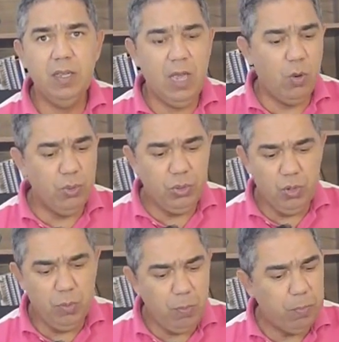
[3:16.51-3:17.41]
É um
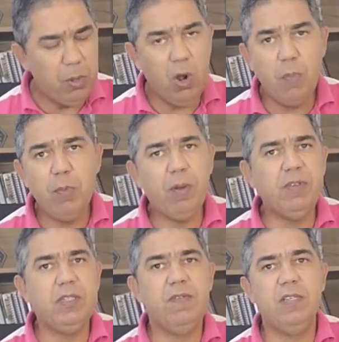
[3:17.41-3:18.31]
chumbo próprio para
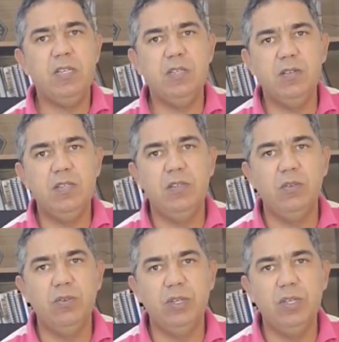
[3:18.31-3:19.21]
você fazer seus
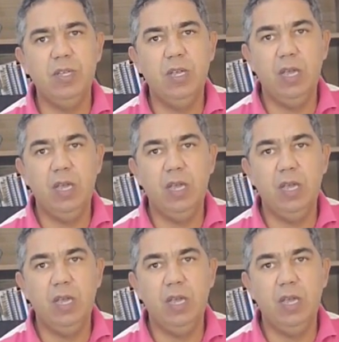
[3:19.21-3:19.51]
slogans.